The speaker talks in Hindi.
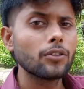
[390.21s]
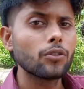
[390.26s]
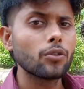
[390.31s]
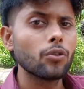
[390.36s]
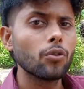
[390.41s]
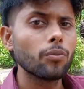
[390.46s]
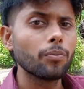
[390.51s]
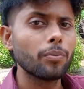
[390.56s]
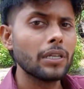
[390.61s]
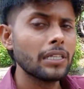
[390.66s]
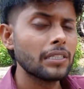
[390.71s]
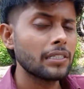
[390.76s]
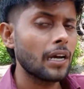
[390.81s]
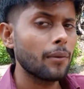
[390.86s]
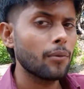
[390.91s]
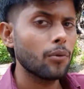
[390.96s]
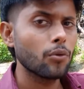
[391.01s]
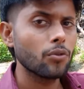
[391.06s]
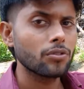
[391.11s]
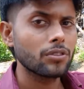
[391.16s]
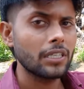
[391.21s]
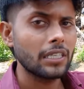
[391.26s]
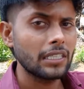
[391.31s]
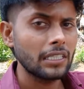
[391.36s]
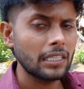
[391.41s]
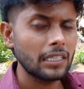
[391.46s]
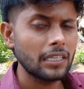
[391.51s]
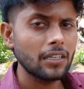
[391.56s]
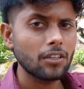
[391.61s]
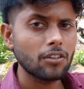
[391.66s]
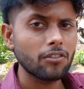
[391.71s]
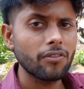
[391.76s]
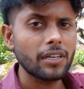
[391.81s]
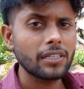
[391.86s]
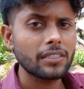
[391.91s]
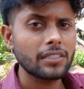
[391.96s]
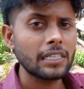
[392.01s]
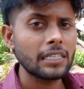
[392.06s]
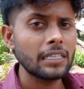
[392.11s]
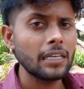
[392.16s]
तो प्लीज़ आप लोगों से इतनी
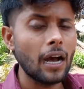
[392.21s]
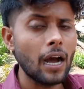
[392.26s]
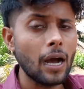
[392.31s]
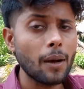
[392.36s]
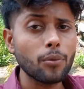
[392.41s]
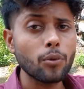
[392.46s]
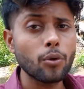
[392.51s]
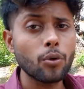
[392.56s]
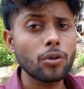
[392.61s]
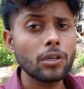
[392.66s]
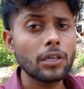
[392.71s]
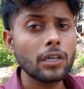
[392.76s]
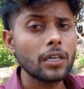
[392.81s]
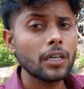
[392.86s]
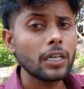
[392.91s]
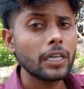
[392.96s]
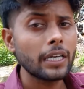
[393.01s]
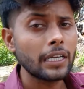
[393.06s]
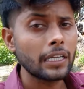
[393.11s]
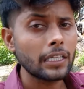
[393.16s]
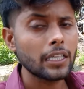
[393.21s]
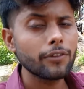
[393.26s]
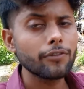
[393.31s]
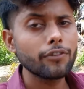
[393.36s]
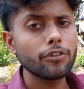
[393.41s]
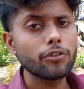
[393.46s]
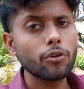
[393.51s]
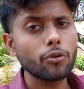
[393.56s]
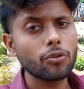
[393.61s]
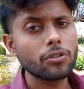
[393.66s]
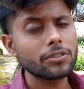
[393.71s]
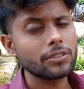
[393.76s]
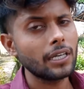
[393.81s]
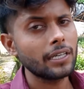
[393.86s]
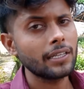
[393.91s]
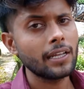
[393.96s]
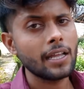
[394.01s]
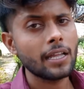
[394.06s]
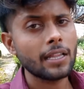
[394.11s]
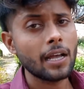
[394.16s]
रिक्वेस्ट है कि आप लोग इनकी वीडियो को
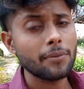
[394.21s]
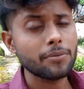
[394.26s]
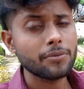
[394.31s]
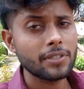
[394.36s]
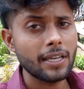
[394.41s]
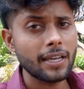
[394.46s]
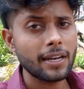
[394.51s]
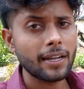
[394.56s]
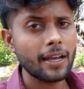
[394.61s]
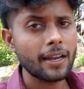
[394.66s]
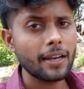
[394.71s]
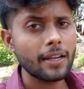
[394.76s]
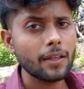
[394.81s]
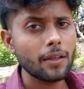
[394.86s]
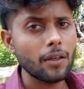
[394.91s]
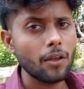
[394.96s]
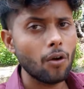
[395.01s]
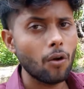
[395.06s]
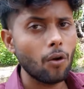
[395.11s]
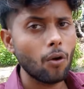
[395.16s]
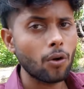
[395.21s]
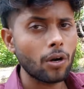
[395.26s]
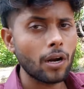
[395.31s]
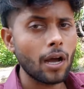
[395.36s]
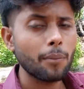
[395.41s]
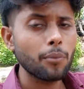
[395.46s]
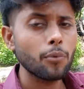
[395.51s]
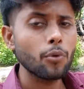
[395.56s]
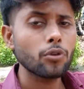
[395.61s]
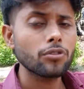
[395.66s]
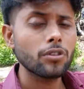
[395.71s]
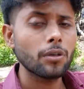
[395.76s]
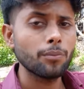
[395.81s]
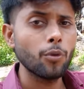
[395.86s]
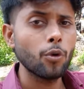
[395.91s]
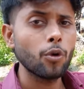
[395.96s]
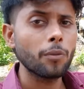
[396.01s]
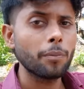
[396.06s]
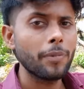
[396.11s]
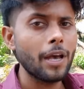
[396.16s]
ज़्यादा ज़्यादा आप शेयर करें और आप लोग
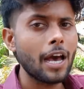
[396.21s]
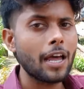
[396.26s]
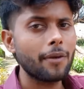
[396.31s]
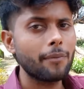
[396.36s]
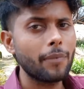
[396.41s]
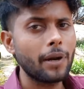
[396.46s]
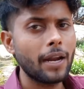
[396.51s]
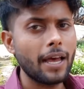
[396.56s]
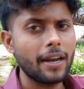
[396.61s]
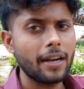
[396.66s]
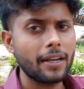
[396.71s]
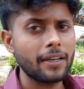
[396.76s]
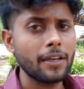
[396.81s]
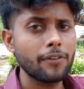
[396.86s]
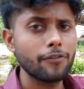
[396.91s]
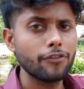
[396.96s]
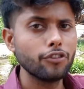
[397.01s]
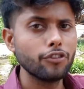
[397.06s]
सपोर्ट प्यार बनाए रखें